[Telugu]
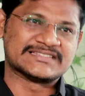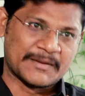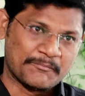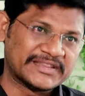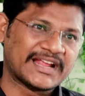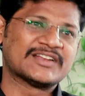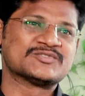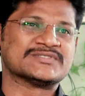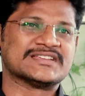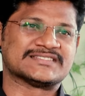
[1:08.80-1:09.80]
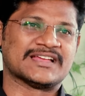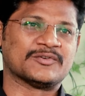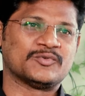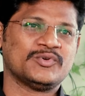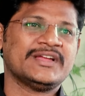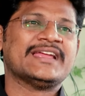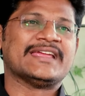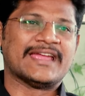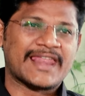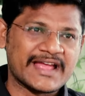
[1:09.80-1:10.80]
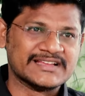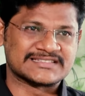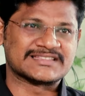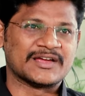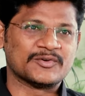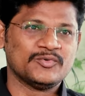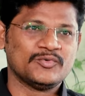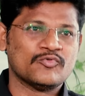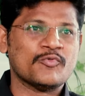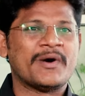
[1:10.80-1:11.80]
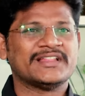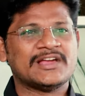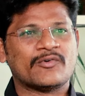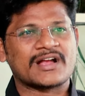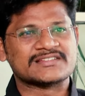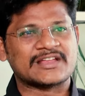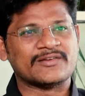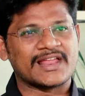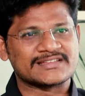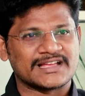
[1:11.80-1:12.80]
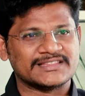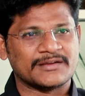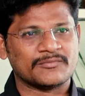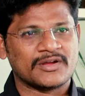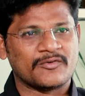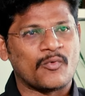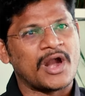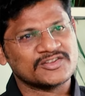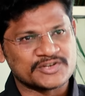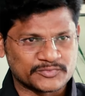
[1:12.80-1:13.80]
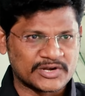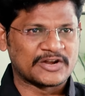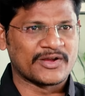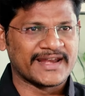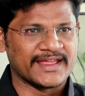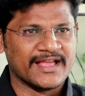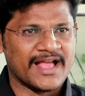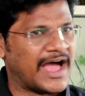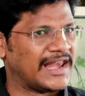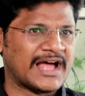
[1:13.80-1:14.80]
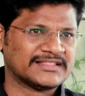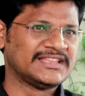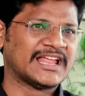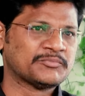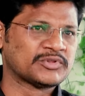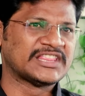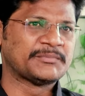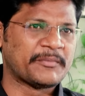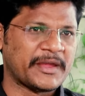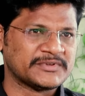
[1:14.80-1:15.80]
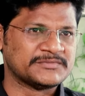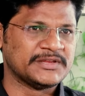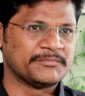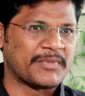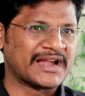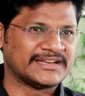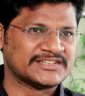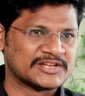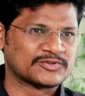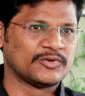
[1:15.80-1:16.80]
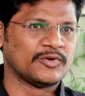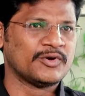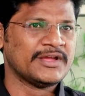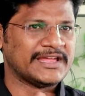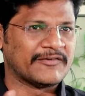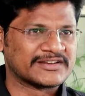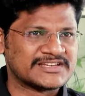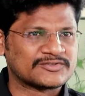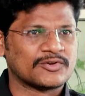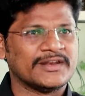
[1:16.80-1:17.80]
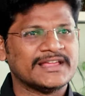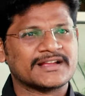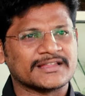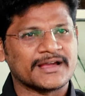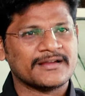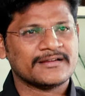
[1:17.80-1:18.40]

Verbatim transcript: సంపద ఎక్కడ సృష్టిస్తారు ఎలా ఇస్తారు ఉపాధి అవకాశాలు ఎలా సాధ్యం వాళ్ళు చెప్తున్నట్లుగానే అల్లాద్దీన్ అద్భుత దీపం ఏమి మీ పార్టీ చేతుల్లో ఎవరి చేతుల్లో లేదు కదా